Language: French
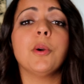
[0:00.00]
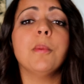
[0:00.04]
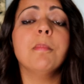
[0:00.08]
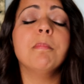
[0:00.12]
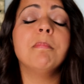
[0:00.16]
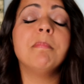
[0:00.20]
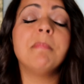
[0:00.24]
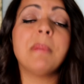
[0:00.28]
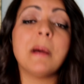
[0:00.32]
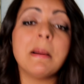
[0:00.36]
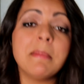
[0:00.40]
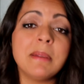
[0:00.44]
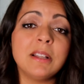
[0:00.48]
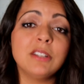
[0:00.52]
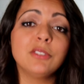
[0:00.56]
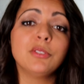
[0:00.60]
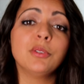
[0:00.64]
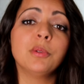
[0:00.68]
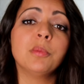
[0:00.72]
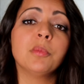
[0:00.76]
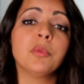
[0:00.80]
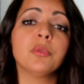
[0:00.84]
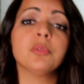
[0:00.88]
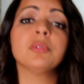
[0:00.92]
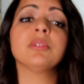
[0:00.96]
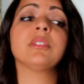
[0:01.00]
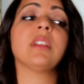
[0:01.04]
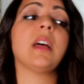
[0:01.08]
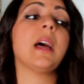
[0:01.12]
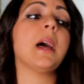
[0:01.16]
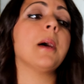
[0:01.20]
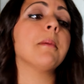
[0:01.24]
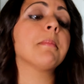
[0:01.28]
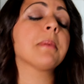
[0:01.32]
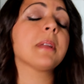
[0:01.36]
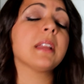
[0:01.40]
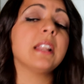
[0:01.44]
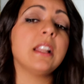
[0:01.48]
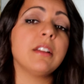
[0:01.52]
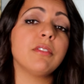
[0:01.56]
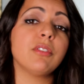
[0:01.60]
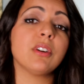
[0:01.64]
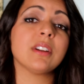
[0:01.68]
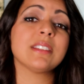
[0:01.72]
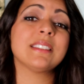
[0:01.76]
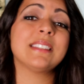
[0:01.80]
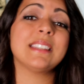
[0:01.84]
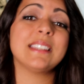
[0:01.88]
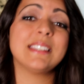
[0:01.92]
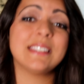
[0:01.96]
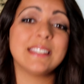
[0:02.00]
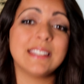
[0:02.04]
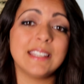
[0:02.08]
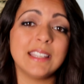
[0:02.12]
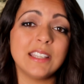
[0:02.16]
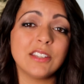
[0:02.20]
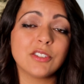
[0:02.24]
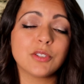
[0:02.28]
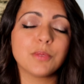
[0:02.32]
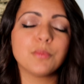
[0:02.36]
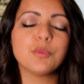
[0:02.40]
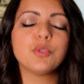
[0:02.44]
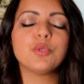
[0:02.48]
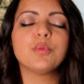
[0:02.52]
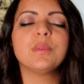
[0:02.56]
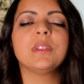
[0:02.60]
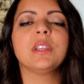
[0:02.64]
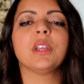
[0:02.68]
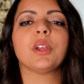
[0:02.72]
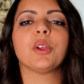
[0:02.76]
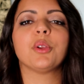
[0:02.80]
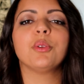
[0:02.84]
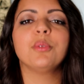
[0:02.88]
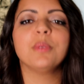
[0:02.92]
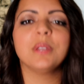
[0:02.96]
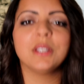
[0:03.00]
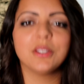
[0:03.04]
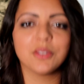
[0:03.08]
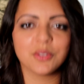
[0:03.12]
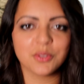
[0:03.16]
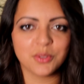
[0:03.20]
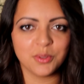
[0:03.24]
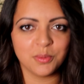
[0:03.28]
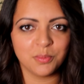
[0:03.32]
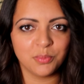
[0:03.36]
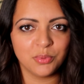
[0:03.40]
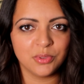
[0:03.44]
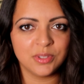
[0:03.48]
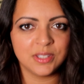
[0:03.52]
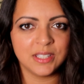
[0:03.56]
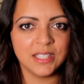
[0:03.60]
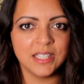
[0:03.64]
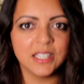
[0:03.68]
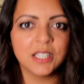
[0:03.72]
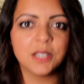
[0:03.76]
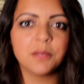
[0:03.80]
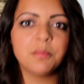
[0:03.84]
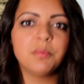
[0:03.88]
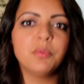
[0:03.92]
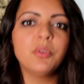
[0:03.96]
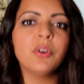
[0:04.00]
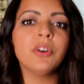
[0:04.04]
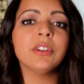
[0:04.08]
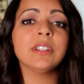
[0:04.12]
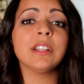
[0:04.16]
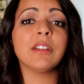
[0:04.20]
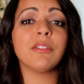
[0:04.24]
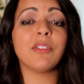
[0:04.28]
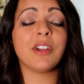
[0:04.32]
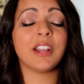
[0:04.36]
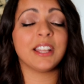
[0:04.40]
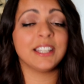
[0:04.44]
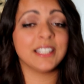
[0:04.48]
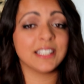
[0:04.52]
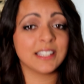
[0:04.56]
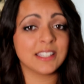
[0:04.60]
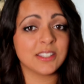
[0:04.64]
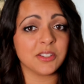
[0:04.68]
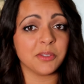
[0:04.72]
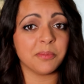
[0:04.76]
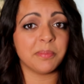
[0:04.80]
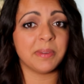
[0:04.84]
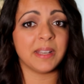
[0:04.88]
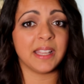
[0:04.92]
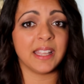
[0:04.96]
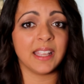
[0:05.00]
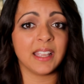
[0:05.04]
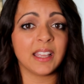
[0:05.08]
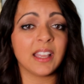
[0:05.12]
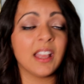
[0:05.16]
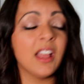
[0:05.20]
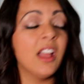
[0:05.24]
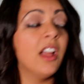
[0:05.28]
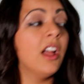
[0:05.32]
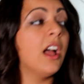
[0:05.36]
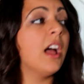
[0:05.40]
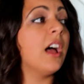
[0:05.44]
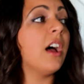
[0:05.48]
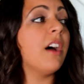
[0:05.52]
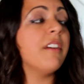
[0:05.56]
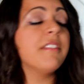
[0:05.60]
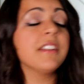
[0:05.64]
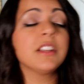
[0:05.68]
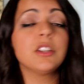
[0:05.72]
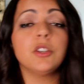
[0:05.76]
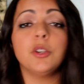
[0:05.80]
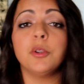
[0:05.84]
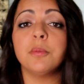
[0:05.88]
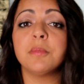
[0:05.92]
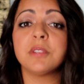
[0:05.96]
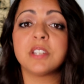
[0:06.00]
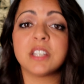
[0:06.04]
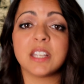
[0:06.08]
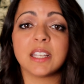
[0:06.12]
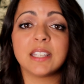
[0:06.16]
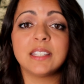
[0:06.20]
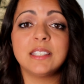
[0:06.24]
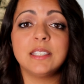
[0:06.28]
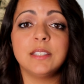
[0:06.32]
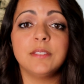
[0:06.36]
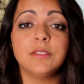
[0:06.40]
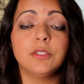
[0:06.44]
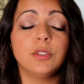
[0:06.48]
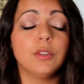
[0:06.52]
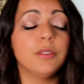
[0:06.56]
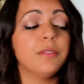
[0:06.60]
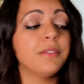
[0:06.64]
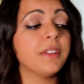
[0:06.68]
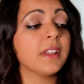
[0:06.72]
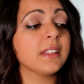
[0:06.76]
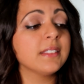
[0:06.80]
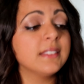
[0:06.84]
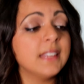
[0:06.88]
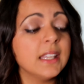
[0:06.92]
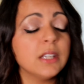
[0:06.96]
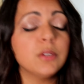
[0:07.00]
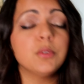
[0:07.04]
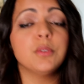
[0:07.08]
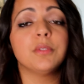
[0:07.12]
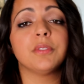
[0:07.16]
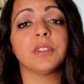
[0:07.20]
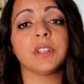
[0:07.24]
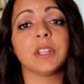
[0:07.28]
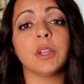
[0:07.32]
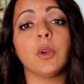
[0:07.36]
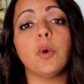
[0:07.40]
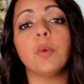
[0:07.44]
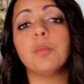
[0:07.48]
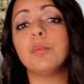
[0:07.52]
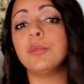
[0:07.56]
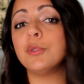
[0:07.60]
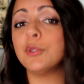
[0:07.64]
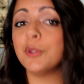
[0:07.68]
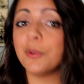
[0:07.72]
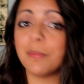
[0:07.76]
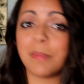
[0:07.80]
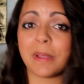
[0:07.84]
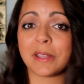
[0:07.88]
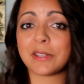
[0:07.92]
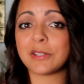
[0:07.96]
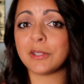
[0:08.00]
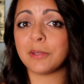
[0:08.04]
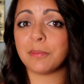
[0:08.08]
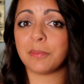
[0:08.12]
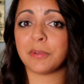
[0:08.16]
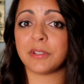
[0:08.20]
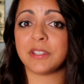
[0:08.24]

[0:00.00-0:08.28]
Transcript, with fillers: Comme pas mal de monde, après l'avoir testé, je me suis ruée dans une boutique pour en avoir un exemplaire avec l'objectif de le faire découvrir au plus de personnes